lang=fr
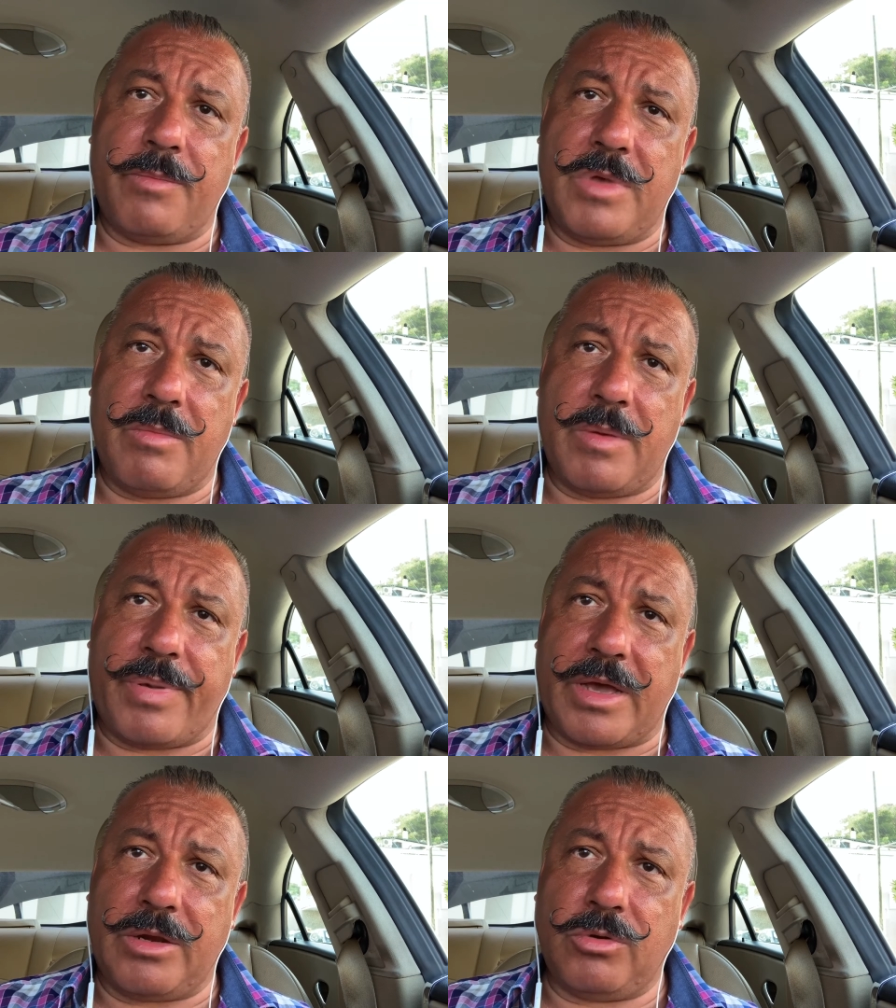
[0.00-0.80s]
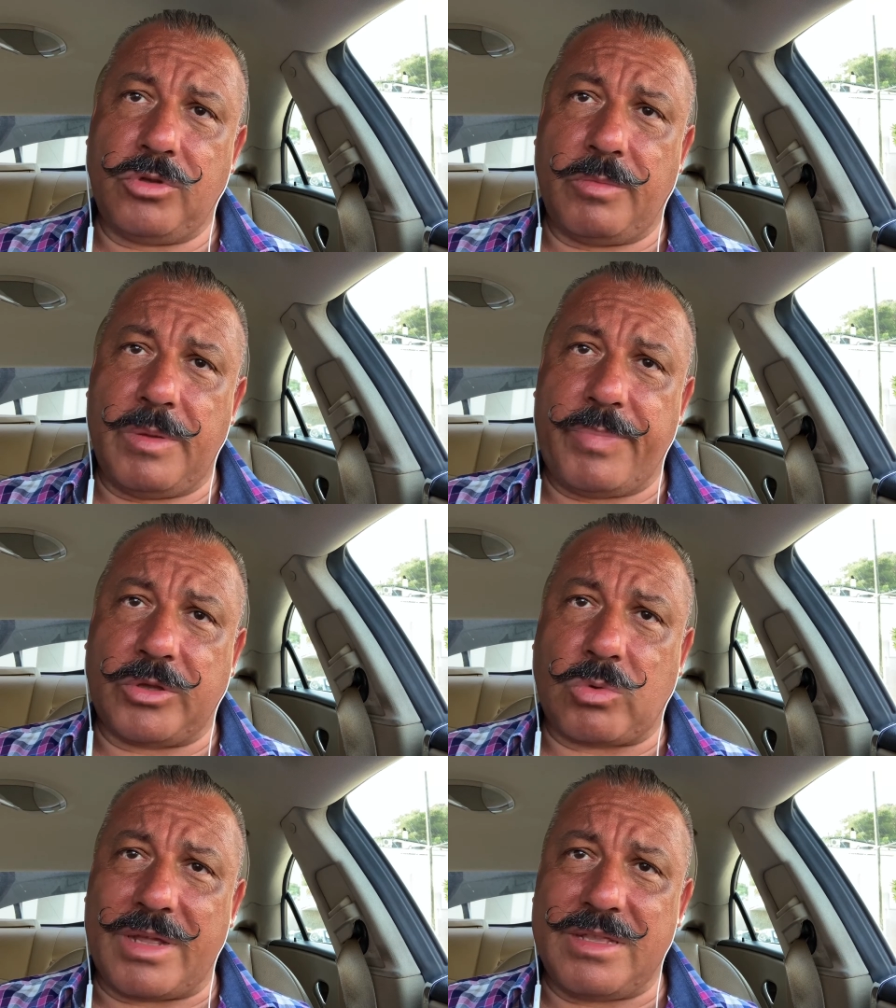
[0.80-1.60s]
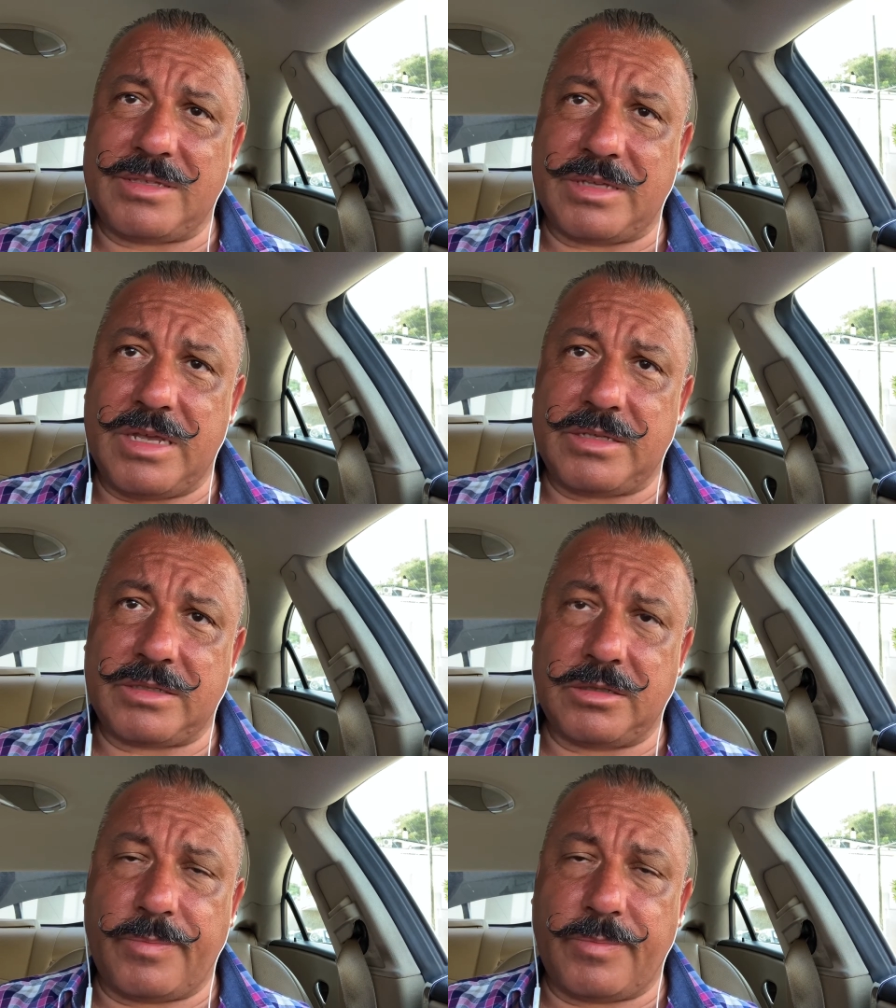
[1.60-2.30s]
même par un audio MP3 DCS,